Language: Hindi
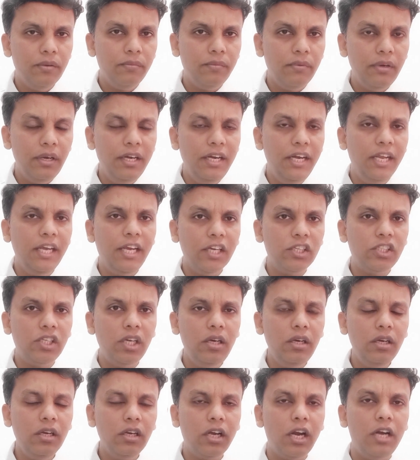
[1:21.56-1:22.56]

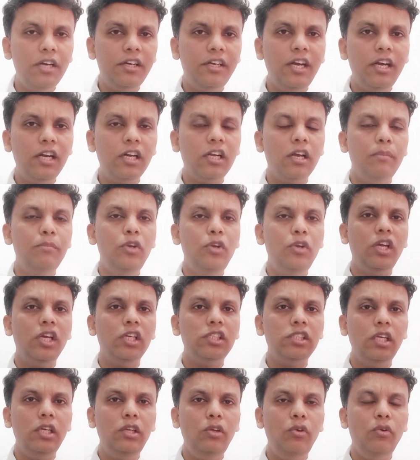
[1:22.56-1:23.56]
इंडिकेशन कंटेंट
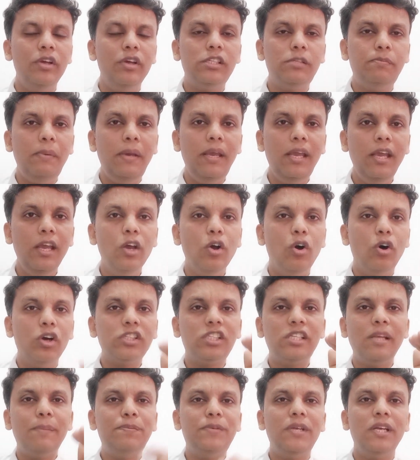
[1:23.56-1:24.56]
कम्युनिकेशन यूएसपी और
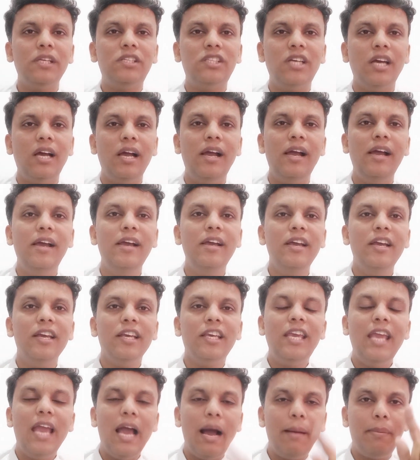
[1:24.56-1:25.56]
सबसे अच्छा है
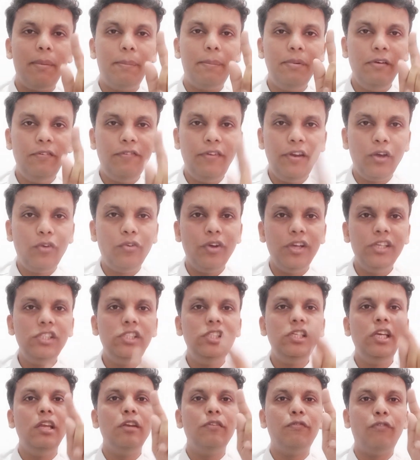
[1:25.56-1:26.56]
कि आप अपनी
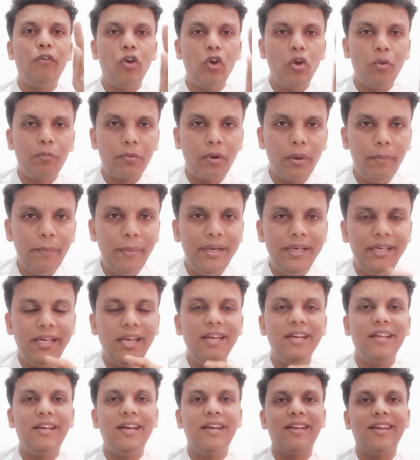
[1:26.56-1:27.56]
फ्रीक्वेंसी एंड फॉलोअप को
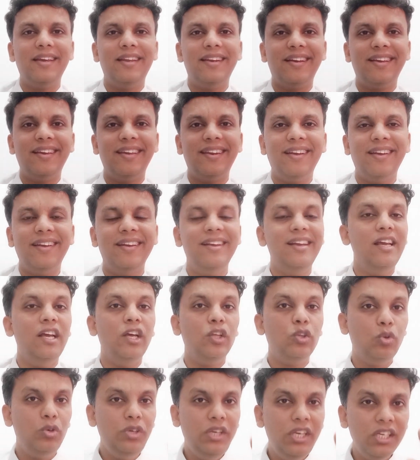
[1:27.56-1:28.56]
मेंटेन करके रखे रहे
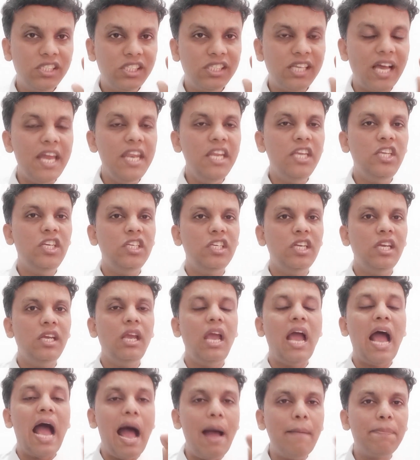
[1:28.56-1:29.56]
तो ये सारी
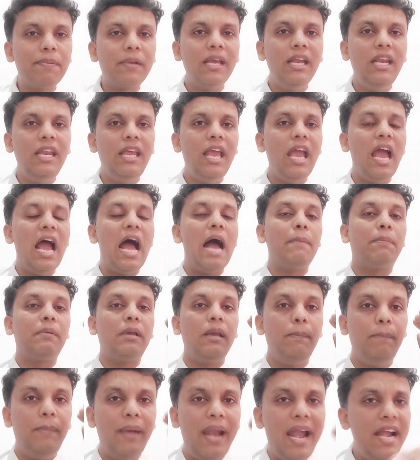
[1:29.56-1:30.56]
चीज़ें आपके लिए
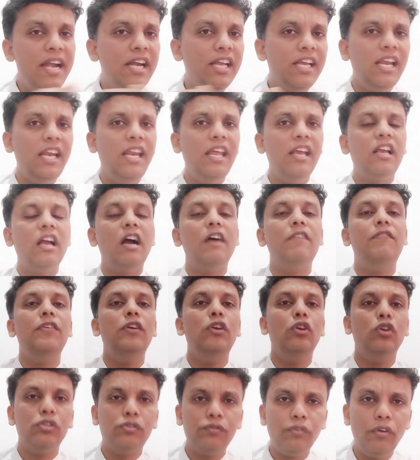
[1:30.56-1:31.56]
आपके ब्रांड के लिए काफ़ी
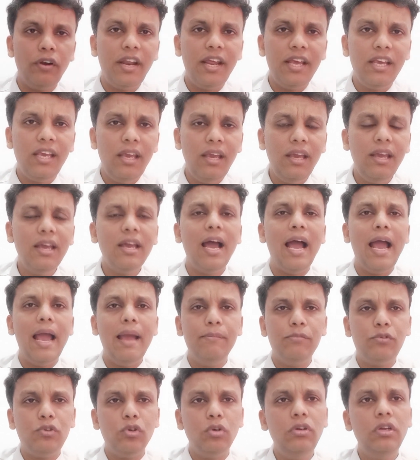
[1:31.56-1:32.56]
यूजफुल रहेगी आई
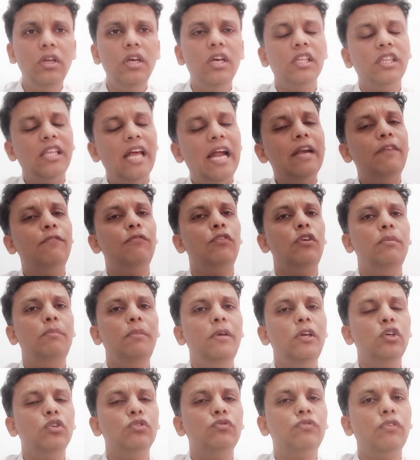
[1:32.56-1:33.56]
एम श्योर दैट वुड बी
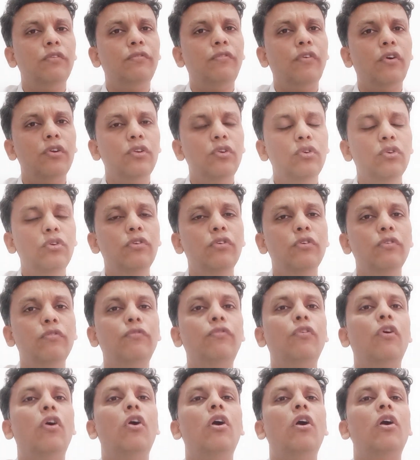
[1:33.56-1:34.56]
यूजफुल फॉर यू
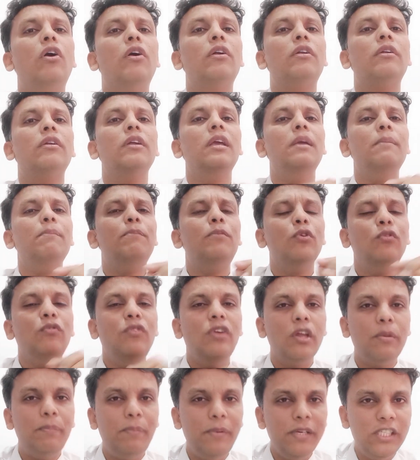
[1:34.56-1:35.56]
फॉर इम्प्रूव
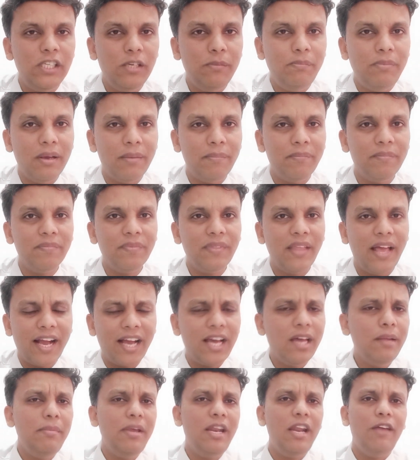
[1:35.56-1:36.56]
योर पीसीपीएम
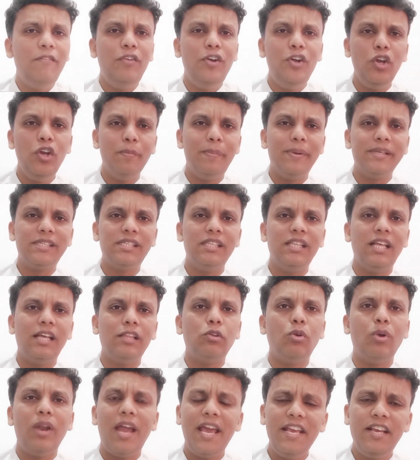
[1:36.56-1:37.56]
अगर मेरा वीडियो पसंद आए
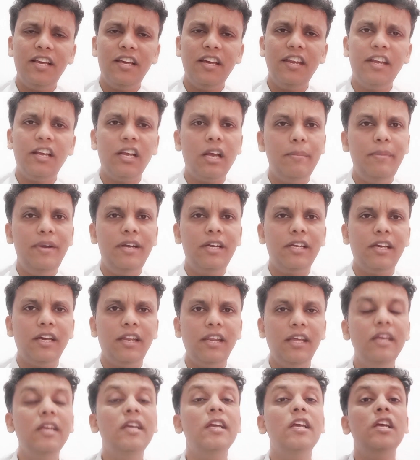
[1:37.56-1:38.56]
तो लाइक करें कमेंट
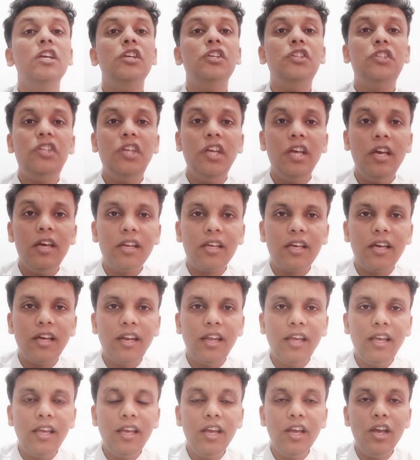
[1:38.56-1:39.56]
करें शेयर
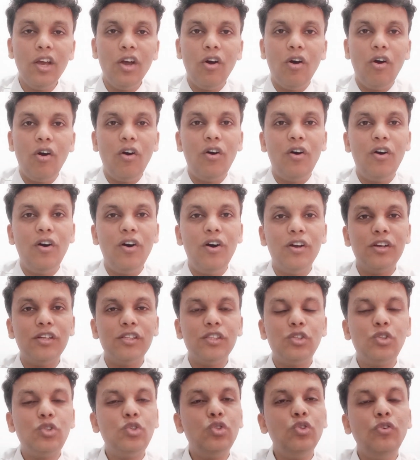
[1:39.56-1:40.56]
करें और
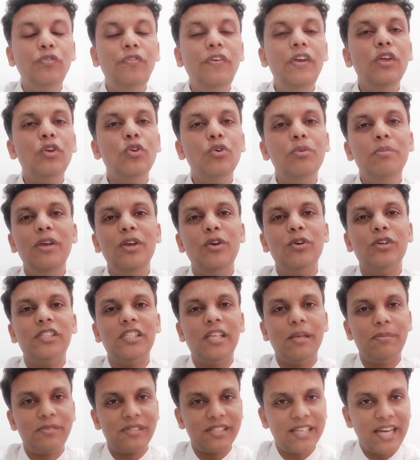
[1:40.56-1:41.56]
सूफी रूमी को
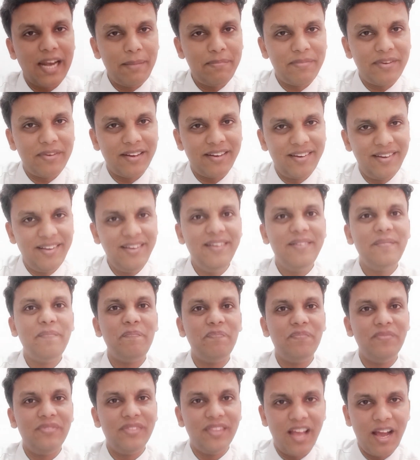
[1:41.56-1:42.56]
सब्सक्राइब करना
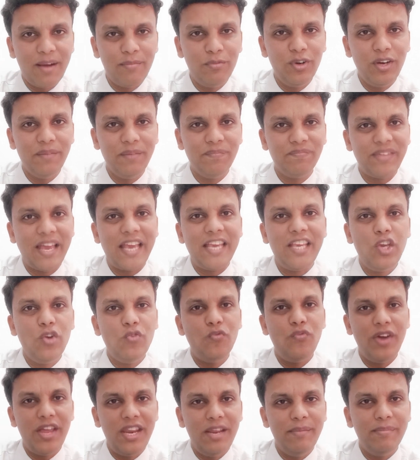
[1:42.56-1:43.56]
ना भूलें थैंक यू
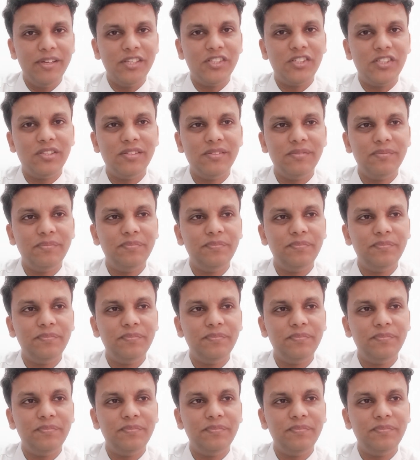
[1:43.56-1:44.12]
वेरी मच